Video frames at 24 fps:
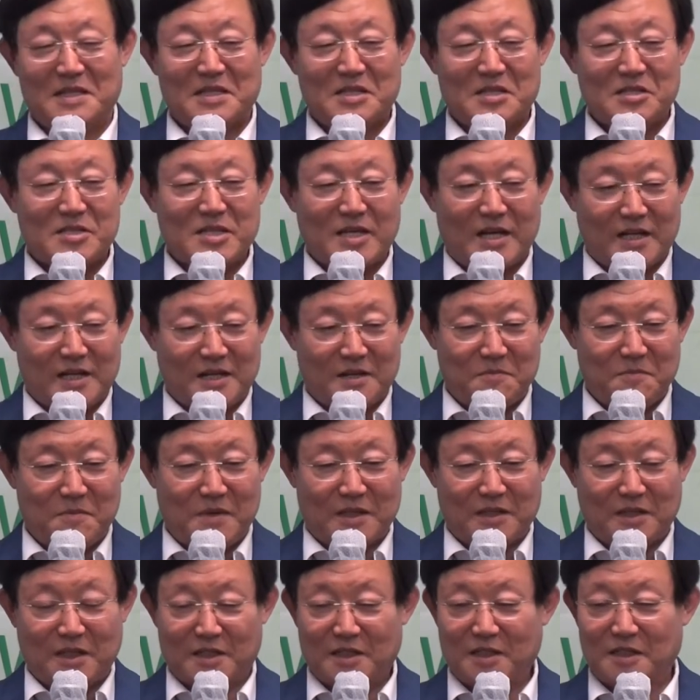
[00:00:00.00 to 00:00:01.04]
사람
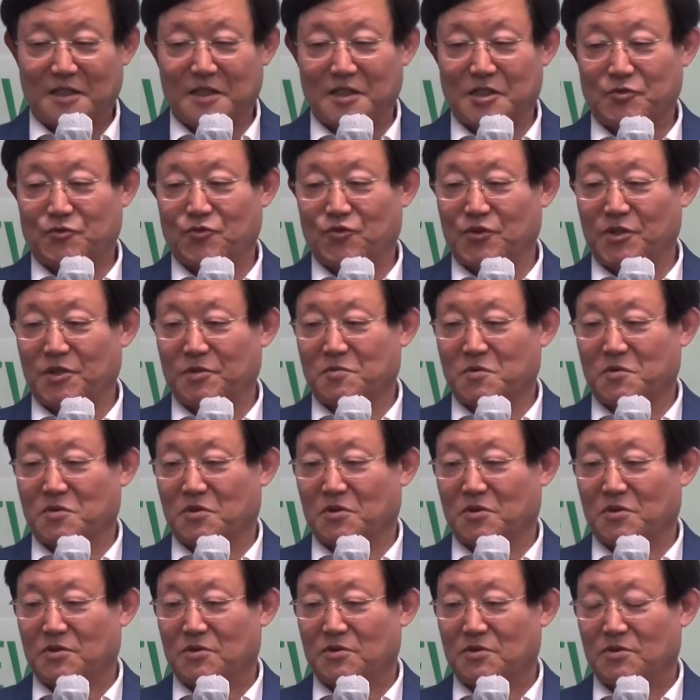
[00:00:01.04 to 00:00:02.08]
만나는 게
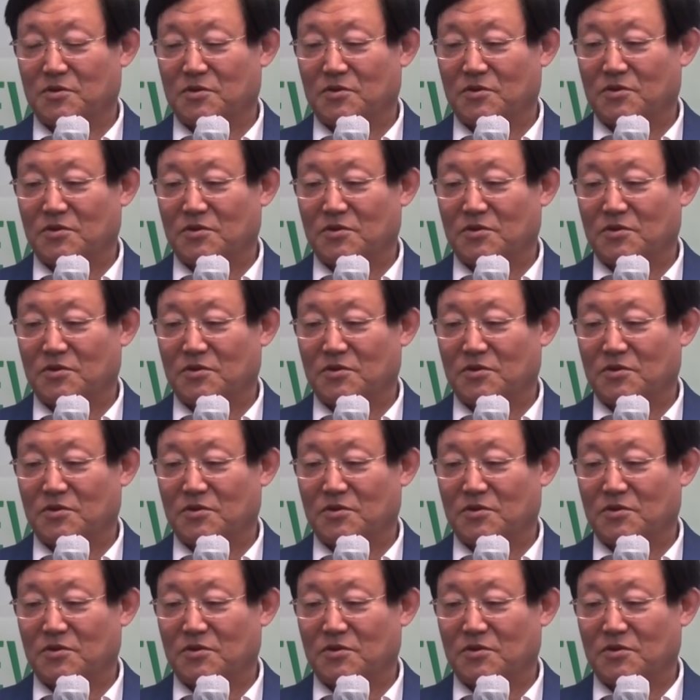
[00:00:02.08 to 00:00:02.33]
두렵고